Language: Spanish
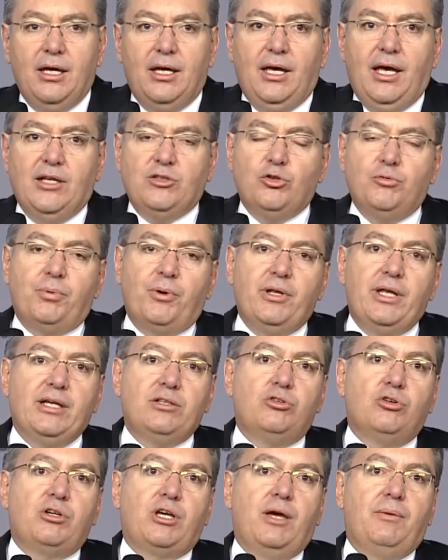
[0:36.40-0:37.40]
Es un
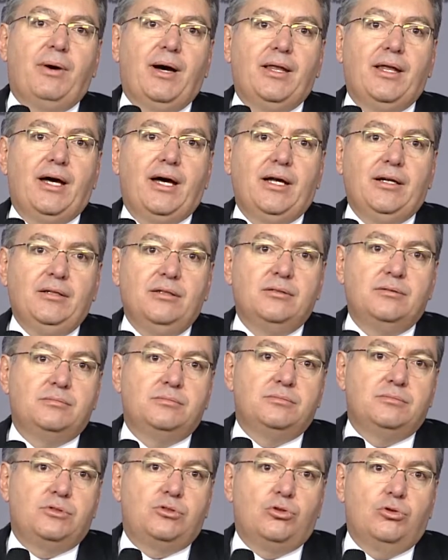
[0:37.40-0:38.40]
proyecto que va a dar
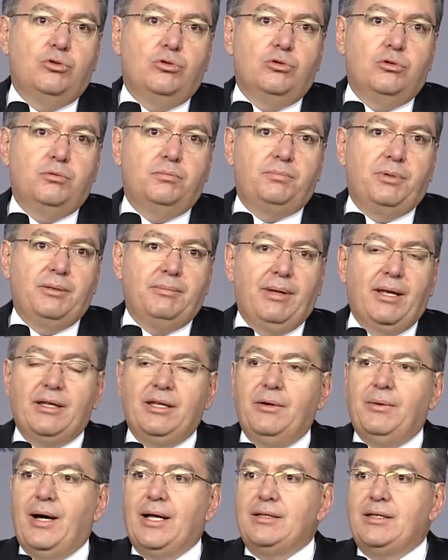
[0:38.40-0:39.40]
su primer
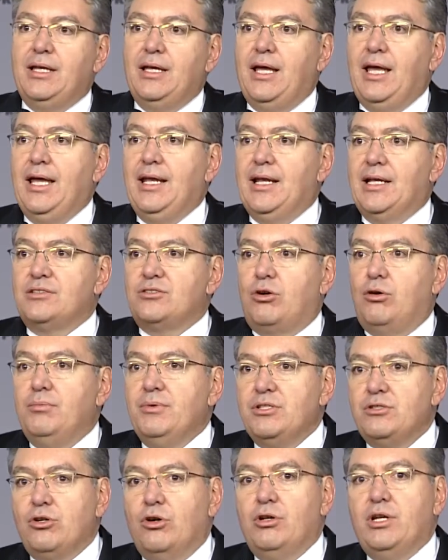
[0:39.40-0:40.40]
debate en las
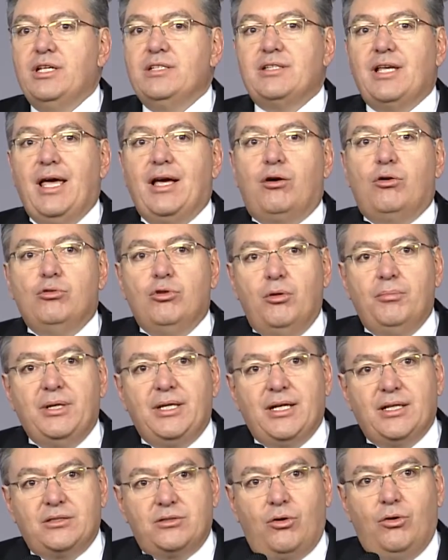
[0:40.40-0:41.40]
comisiones
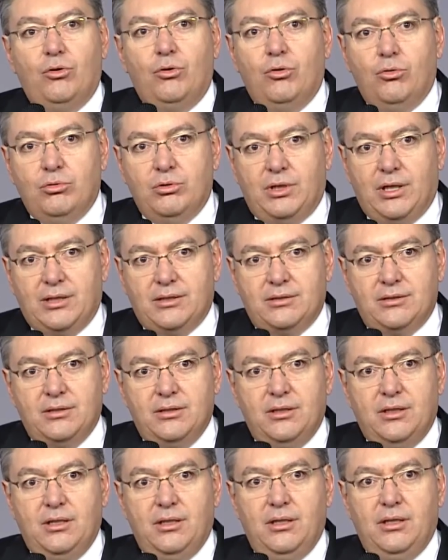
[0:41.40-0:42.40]
económicas conjuntas,
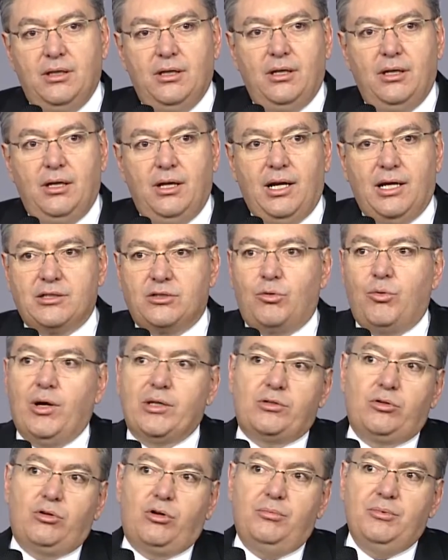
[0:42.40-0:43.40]
las
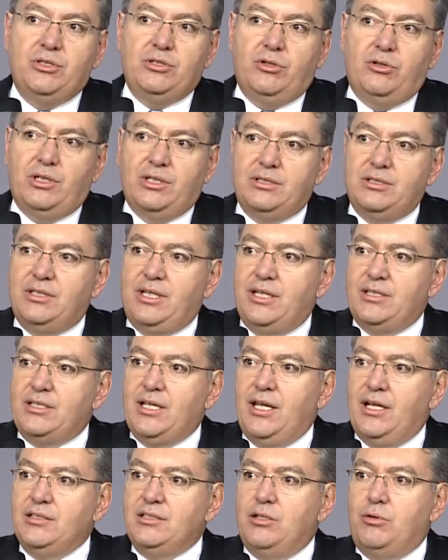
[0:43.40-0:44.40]
cuatro comisiones,
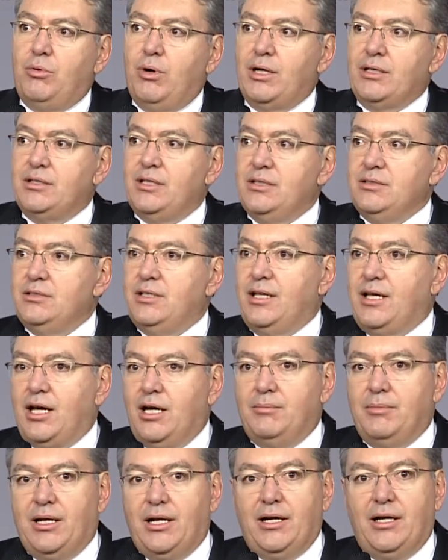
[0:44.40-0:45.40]
terceras y cuartas de
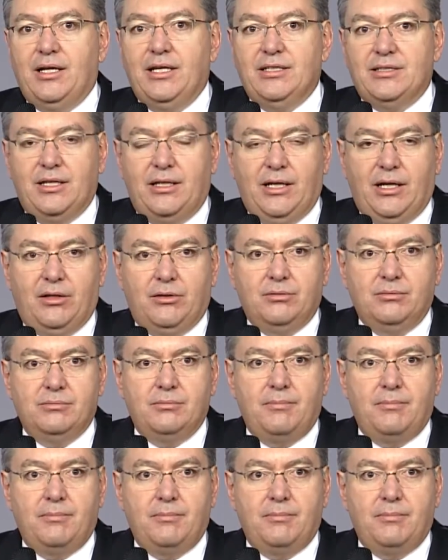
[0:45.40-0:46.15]
Cámara y Senado.